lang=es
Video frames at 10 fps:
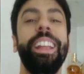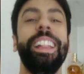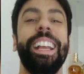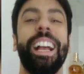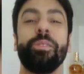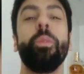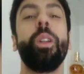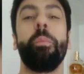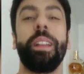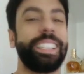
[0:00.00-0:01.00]
indican sus
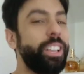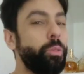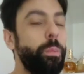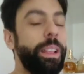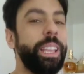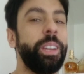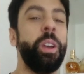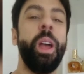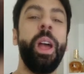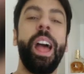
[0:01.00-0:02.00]
nombres, casualmente.
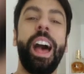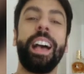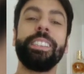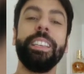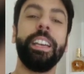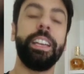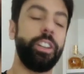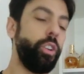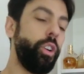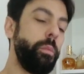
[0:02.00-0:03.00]
Así que
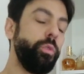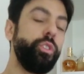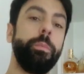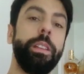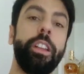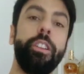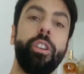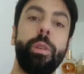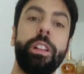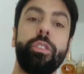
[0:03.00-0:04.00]
no hay mucho misterio
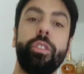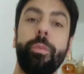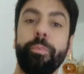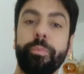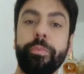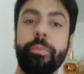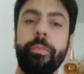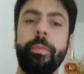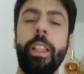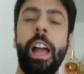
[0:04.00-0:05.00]
en cuanto
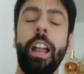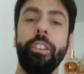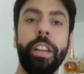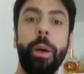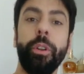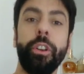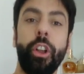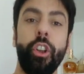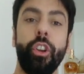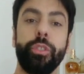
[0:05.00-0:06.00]
a lo que
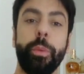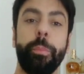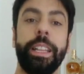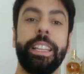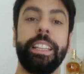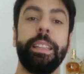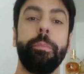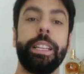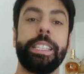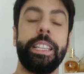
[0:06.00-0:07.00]
Avon nos pretende
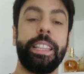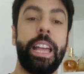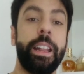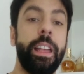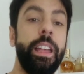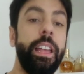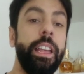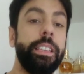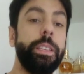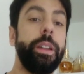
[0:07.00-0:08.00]
presentar.
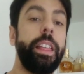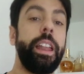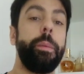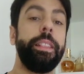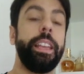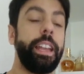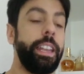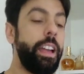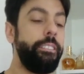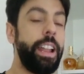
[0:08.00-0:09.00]
Sí, verdaderamente
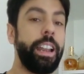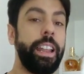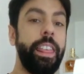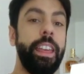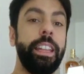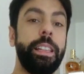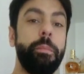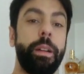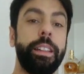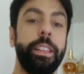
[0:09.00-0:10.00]
quería hablarles de este
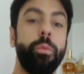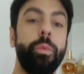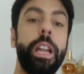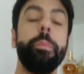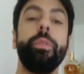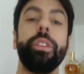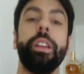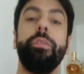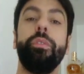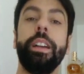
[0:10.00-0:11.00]
en particular
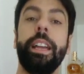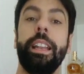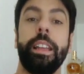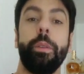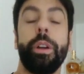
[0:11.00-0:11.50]
porque fue el que,